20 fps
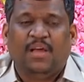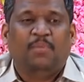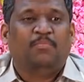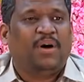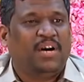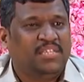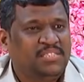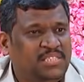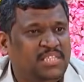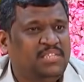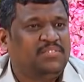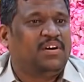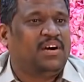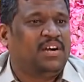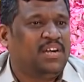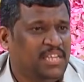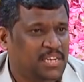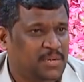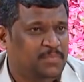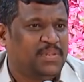பாசிட்டிவாக
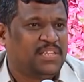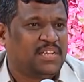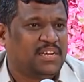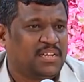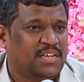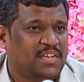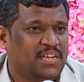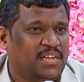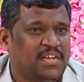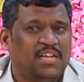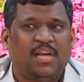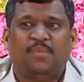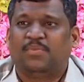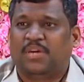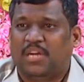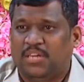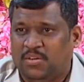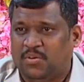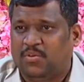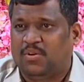இருப்பதற்கு நாம்
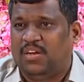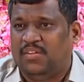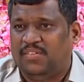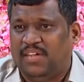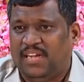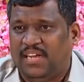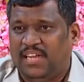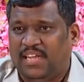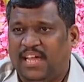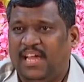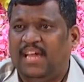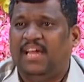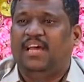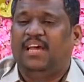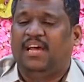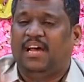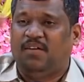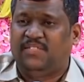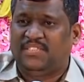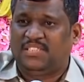கற்றுக்கொள்ள வேண்டிய
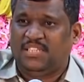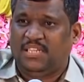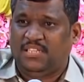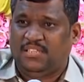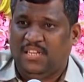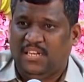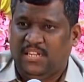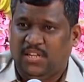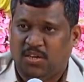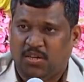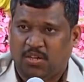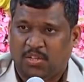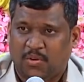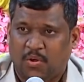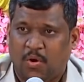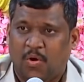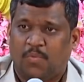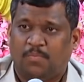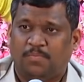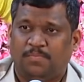அவசியத்தில்
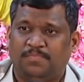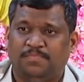இருக்கிறோம்